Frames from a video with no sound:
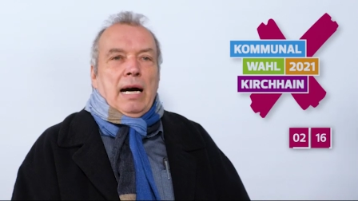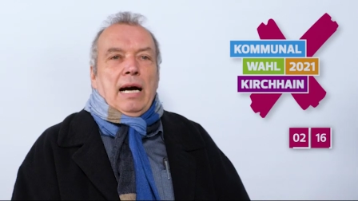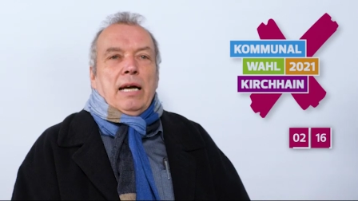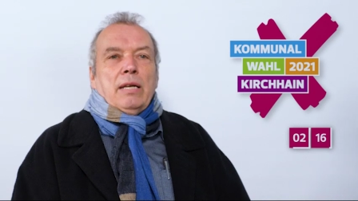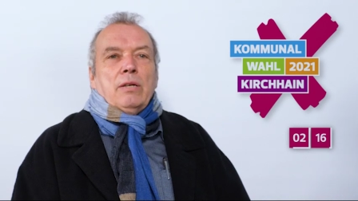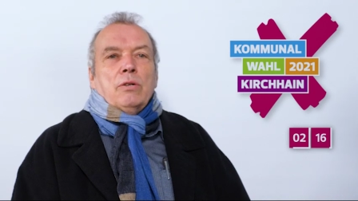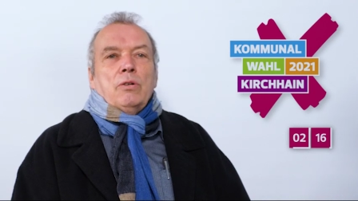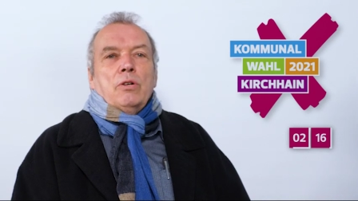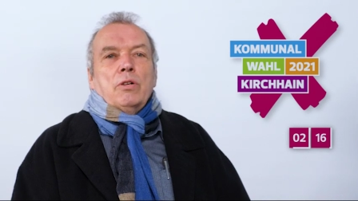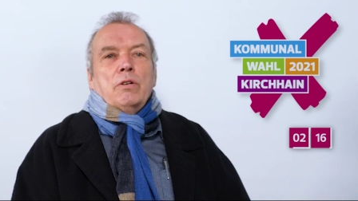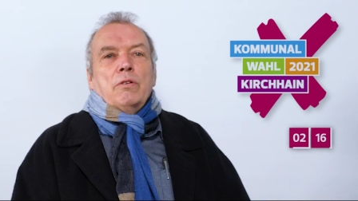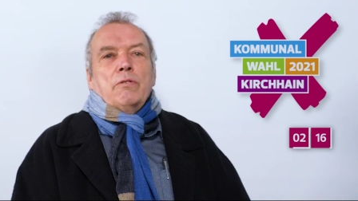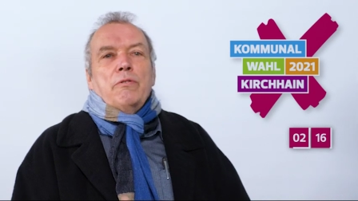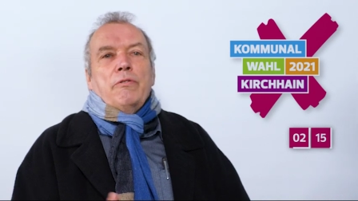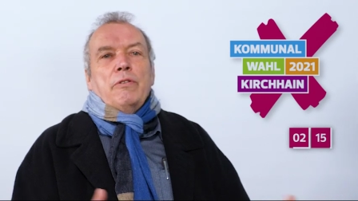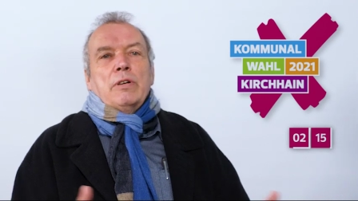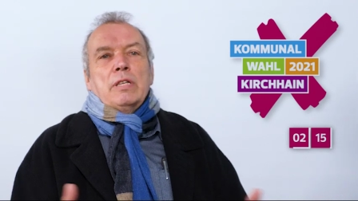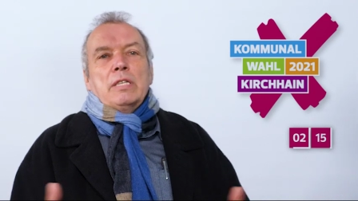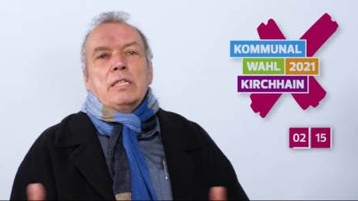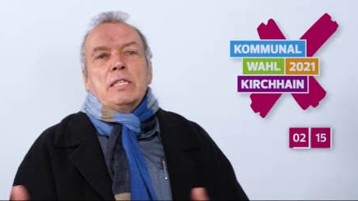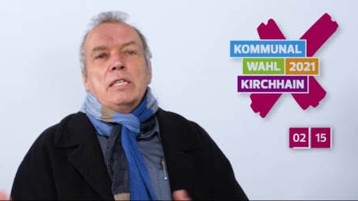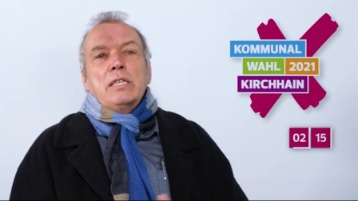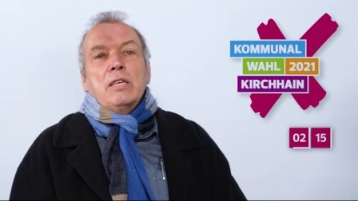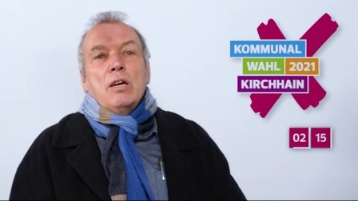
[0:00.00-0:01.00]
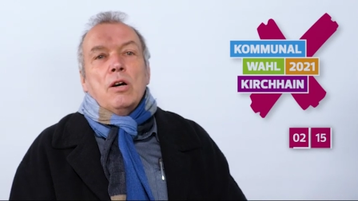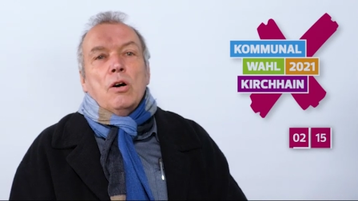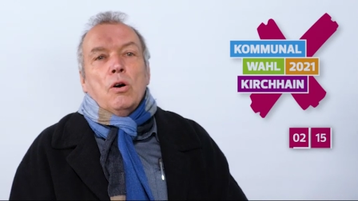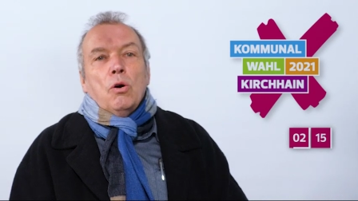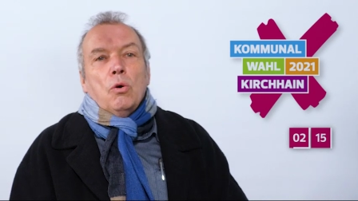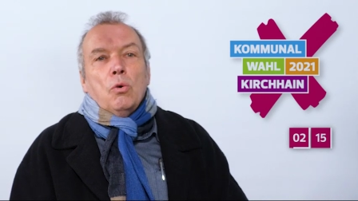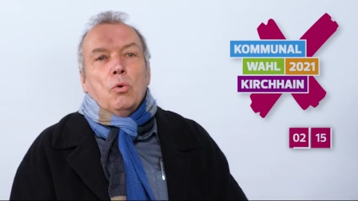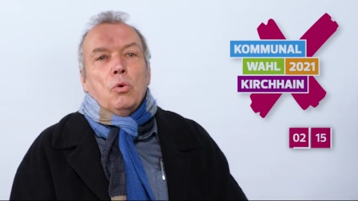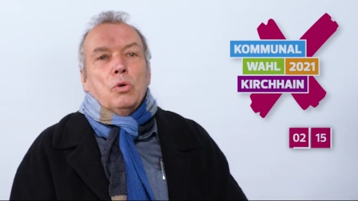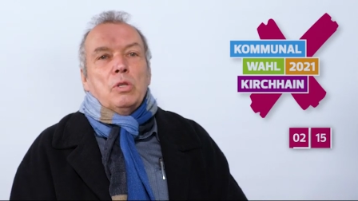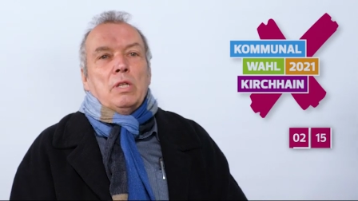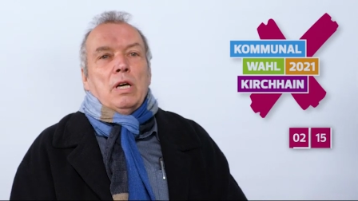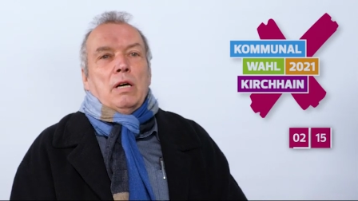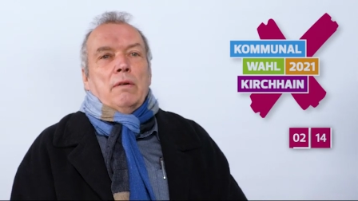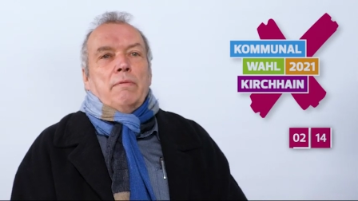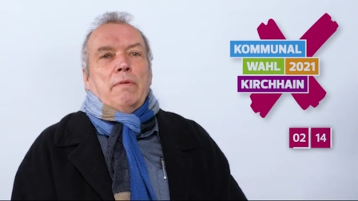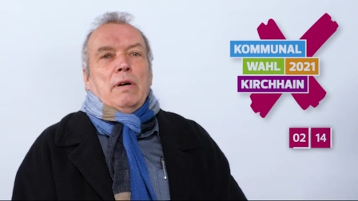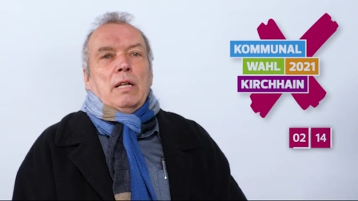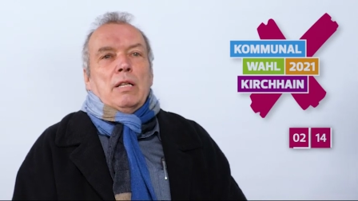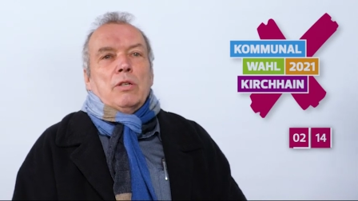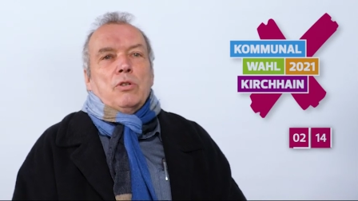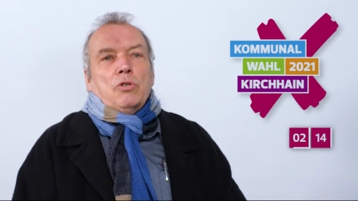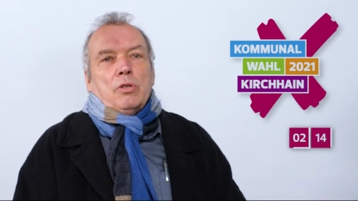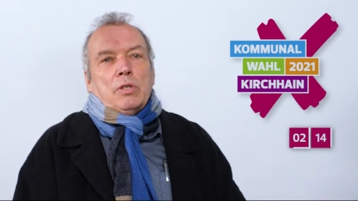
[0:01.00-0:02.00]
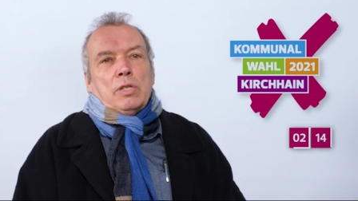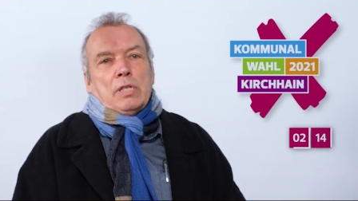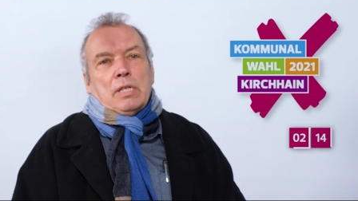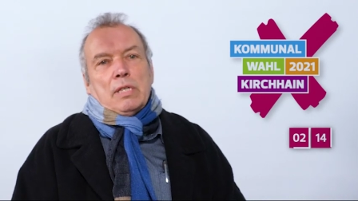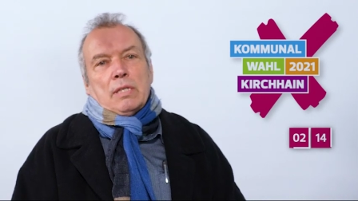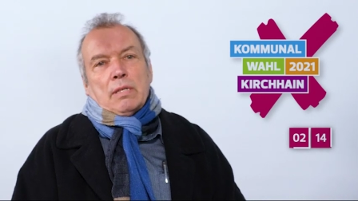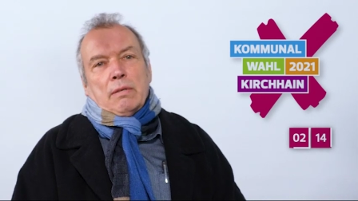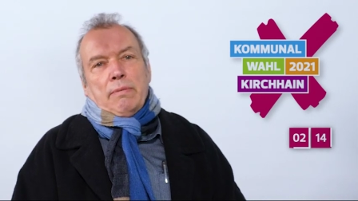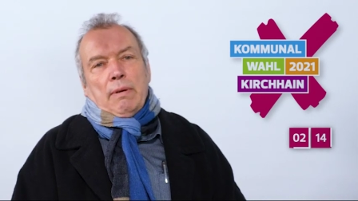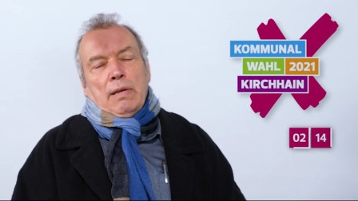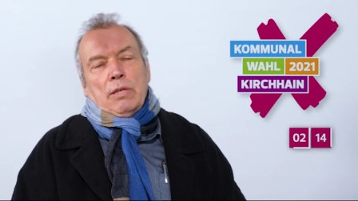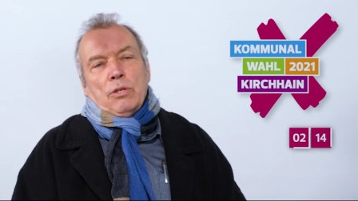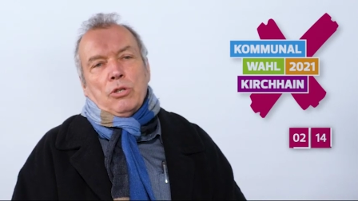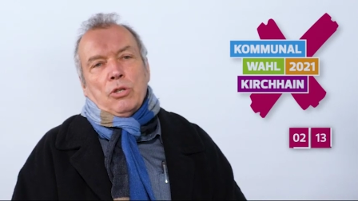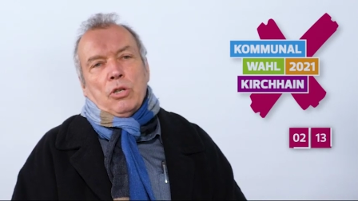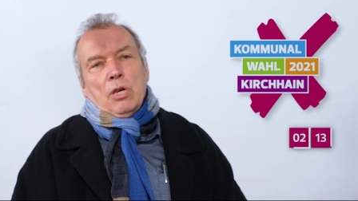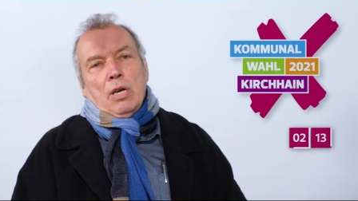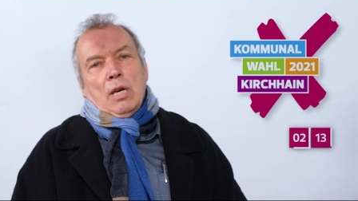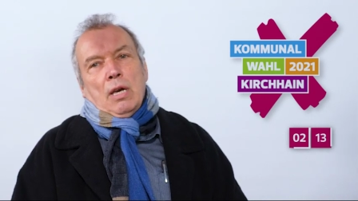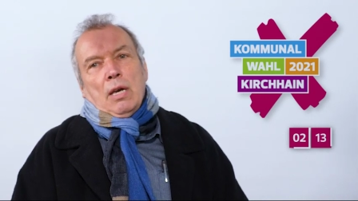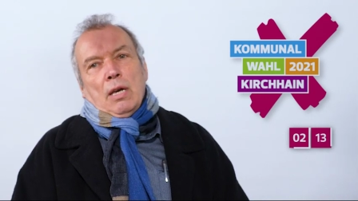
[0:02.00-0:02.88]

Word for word: A49 oder Waldschutz ist Quatsch.